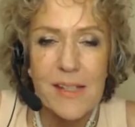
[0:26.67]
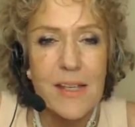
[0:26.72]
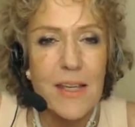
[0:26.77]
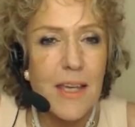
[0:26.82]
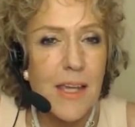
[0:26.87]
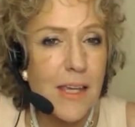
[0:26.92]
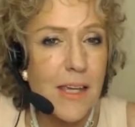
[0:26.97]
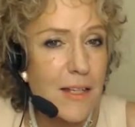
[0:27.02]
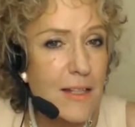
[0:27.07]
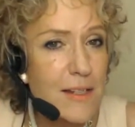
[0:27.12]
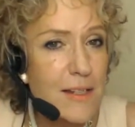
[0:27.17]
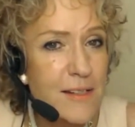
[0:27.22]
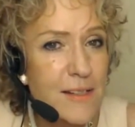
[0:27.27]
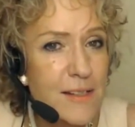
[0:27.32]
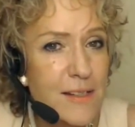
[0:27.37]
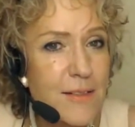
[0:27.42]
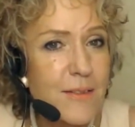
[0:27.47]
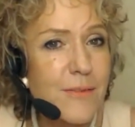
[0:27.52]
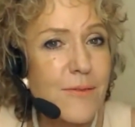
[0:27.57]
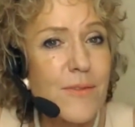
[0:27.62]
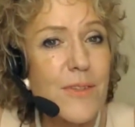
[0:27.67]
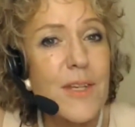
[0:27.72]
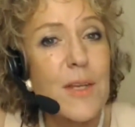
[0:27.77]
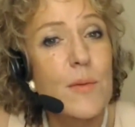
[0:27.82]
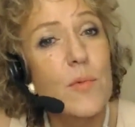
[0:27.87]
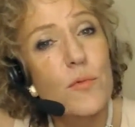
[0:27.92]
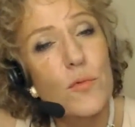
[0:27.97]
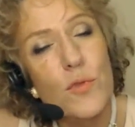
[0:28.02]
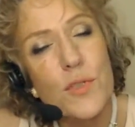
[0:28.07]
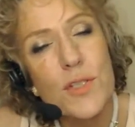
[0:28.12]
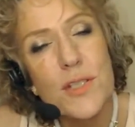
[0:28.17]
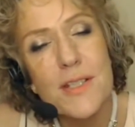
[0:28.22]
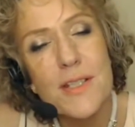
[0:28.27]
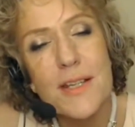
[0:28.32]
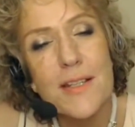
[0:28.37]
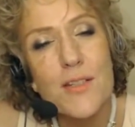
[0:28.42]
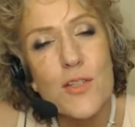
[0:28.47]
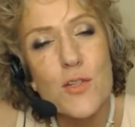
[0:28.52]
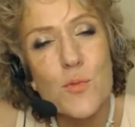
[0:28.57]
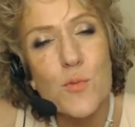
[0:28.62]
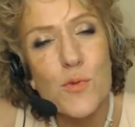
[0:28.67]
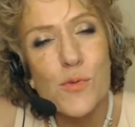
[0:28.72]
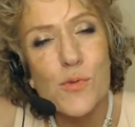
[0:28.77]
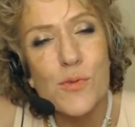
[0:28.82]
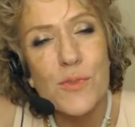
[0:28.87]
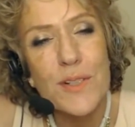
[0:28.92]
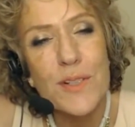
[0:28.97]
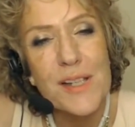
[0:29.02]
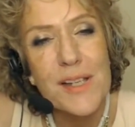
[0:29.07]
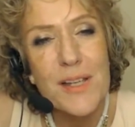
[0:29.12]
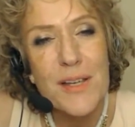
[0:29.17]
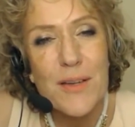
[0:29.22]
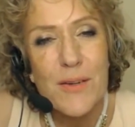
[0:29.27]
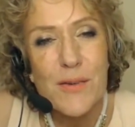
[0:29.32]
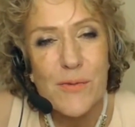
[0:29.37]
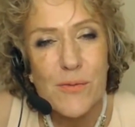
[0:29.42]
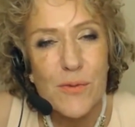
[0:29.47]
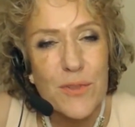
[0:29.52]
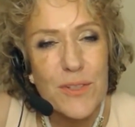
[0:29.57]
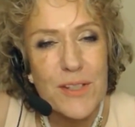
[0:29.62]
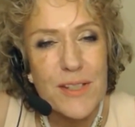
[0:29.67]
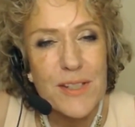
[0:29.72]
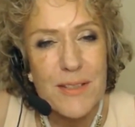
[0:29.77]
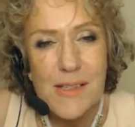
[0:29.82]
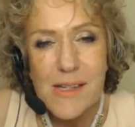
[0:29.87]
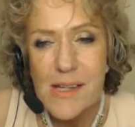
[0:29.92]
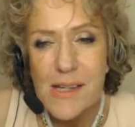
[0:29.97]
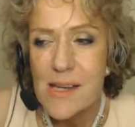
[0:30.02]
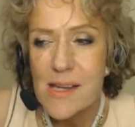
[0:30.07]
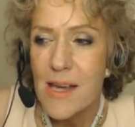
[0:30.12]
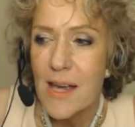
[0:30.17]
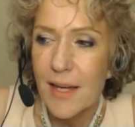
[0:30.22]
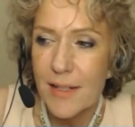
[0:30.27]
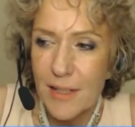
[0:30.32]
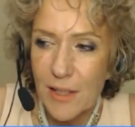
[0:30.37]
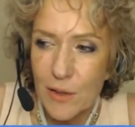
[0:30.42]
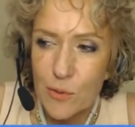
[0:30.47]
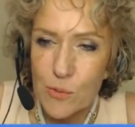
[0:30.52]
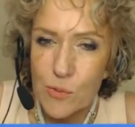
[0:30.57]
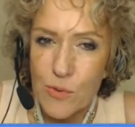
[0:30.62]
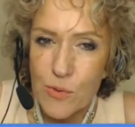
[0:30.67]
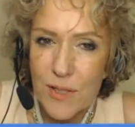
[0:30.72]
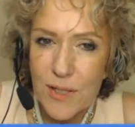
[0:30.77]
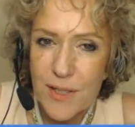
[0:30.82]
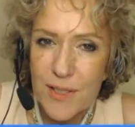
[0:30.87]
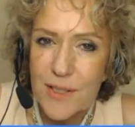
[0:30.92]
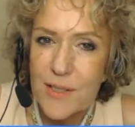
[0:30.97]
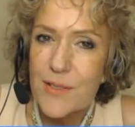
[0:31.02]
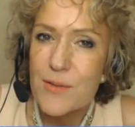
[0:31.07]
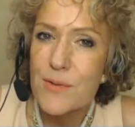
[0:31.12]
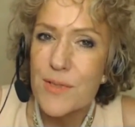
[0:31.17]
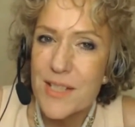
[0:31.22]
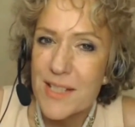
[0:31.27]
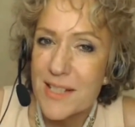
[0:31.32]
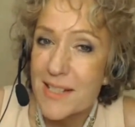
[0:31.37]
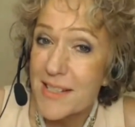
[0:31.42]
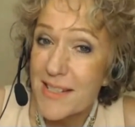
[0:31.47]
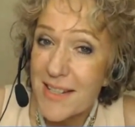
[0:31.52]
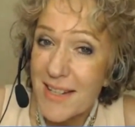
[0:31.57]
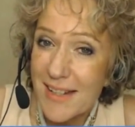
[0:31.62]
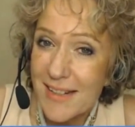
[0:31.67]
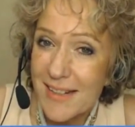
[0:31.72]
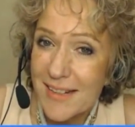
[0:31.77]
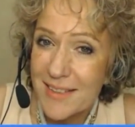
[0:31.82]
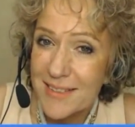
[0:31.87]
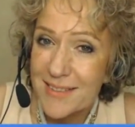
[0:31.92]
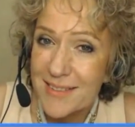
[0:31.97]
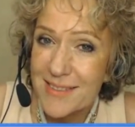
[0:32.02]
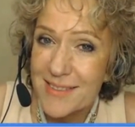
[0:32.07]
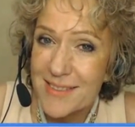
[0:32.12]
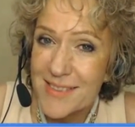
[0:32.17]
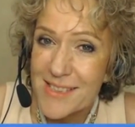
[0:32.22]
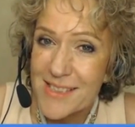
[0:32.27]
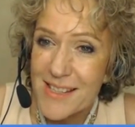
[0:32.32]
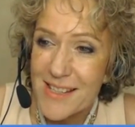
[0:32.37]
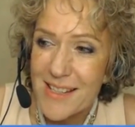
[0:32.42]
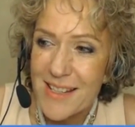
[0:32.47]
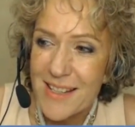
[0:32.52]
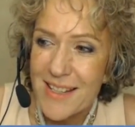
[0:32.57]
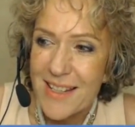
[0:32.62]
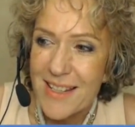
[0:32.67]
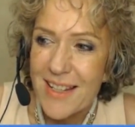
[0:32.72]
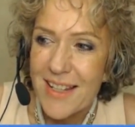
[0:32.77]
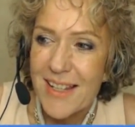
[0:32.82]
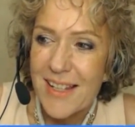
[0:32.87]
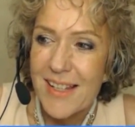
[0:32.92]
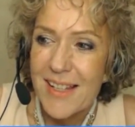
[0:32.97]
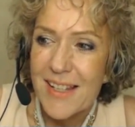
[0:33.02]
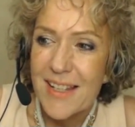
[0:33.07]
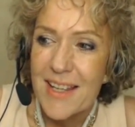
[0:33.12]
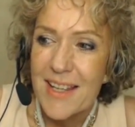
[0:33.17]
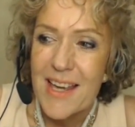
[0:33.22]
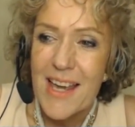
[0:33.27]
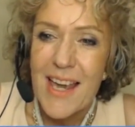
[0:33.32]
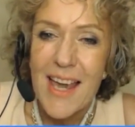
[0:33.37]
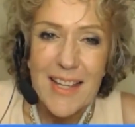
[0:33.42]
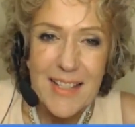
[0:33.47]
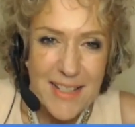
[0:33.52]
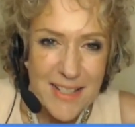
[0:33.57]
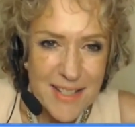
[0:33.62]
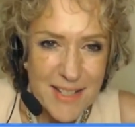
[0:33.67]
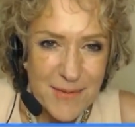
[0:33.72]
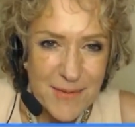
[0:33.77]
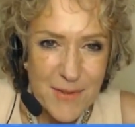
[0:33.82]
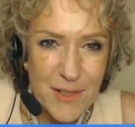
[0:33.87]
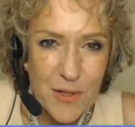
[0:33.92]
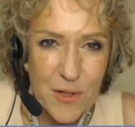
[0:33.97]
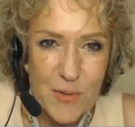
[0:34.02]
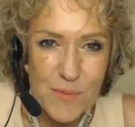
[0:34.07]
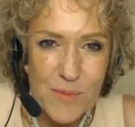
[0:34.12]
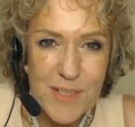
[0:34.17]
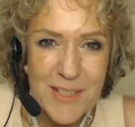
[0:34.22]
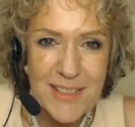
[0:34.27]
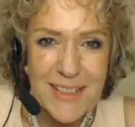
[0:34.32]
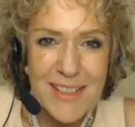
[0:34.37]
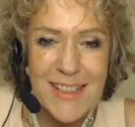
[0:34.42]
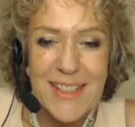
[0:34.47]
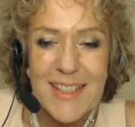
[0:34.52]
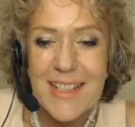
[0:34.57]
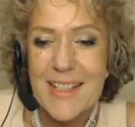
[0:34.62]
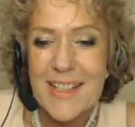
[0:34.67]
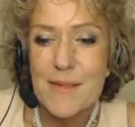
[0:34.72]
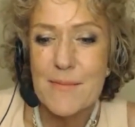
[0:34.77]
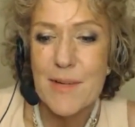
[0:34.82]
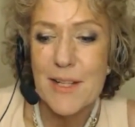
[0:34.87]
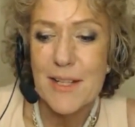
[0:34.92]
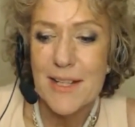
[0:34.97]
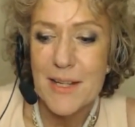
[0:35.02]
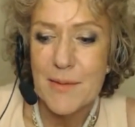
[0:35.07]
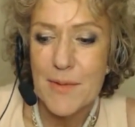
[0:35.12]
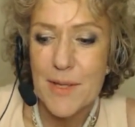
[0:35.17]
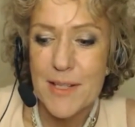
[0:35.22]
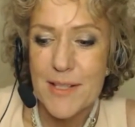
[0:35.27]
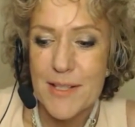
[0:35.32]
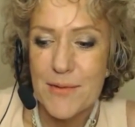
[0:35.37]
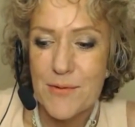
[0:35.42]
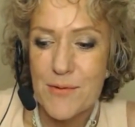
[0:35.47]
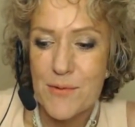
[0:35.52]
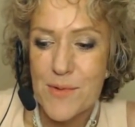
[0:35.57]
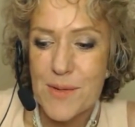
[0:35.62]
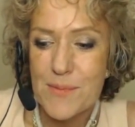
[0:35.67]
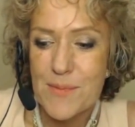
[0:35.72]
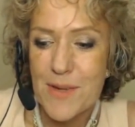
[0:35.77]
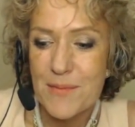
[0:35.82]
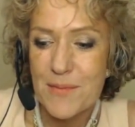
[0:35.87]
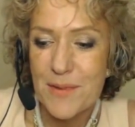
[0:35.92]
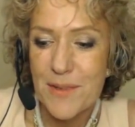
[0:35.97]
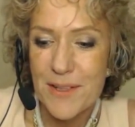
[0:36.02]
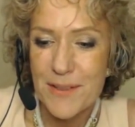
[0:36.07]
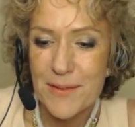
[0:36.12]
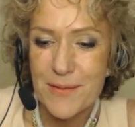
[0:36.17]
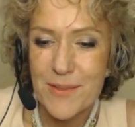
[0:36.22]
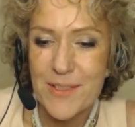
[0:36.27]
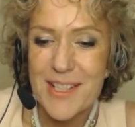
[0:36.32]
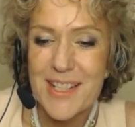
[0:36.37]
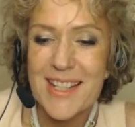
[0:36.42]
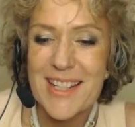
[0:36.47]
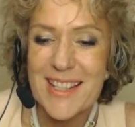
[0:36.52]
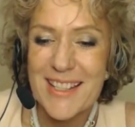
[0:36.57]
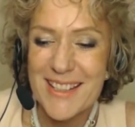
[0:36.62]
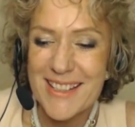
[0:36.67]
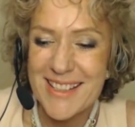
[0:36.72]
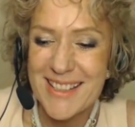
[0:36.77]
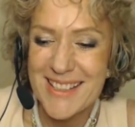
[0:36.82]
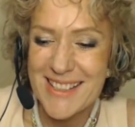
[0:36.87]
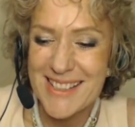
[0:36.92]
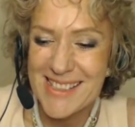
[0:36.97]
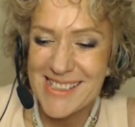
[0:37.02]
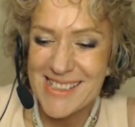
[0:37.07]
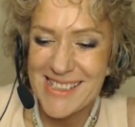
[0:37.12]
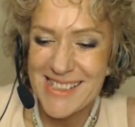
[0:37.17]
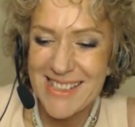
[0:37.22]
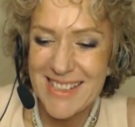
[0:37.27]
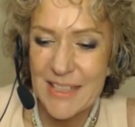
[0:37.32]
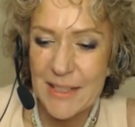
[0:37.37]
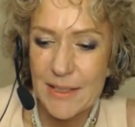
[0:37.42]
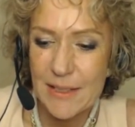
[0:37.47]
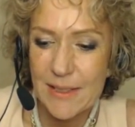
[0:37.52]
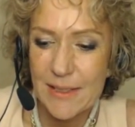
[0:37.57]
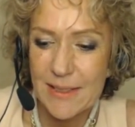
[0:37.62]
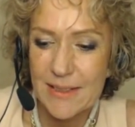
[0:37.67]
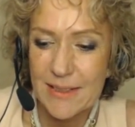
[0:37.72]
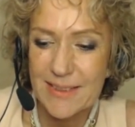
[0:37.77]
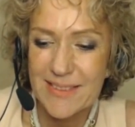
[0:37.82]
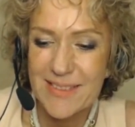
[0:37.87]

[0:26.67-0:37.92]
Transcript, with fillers: Ähnlich wie der Bewusstseinssprung von analog zu digital. Herzlich willkommen, Lieber Clemens Kubi beim Frankfurter Ring. Hallo,